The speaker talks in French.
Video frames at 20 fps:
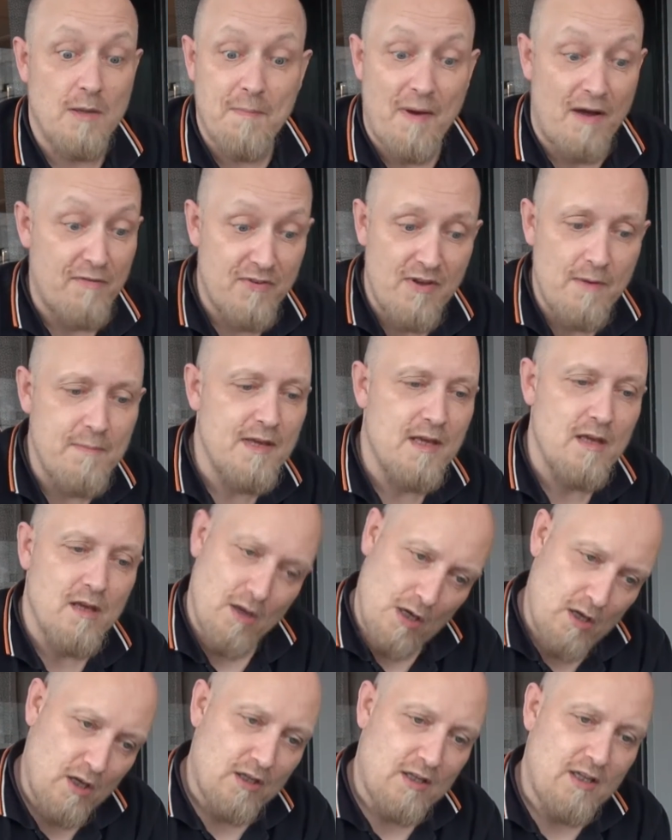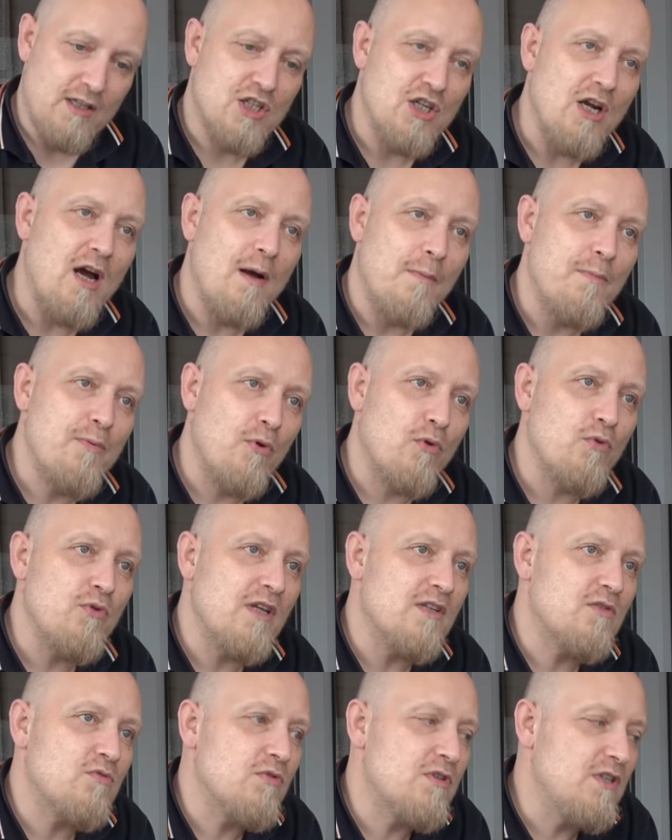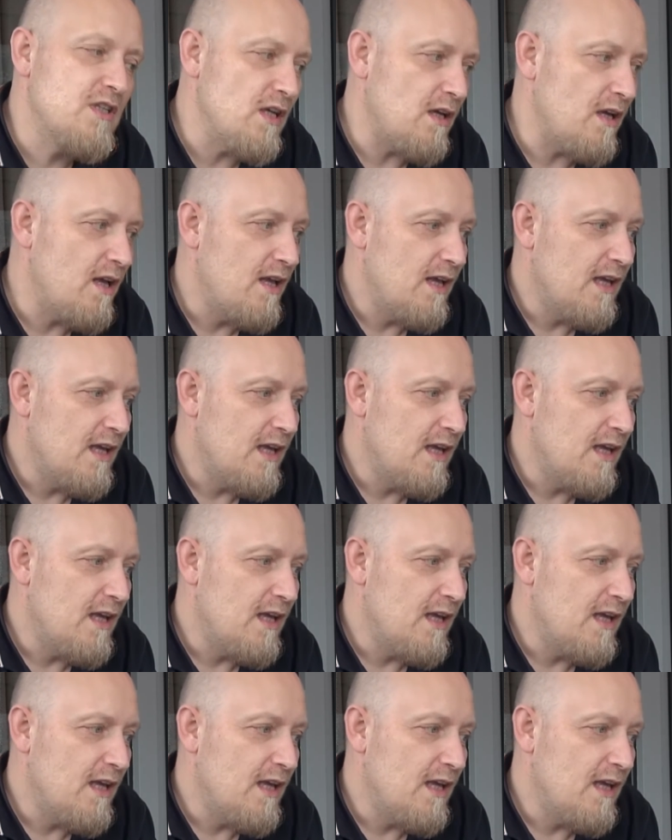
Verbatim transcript: parfait, mais qui est déjà un peu rude à soutenir.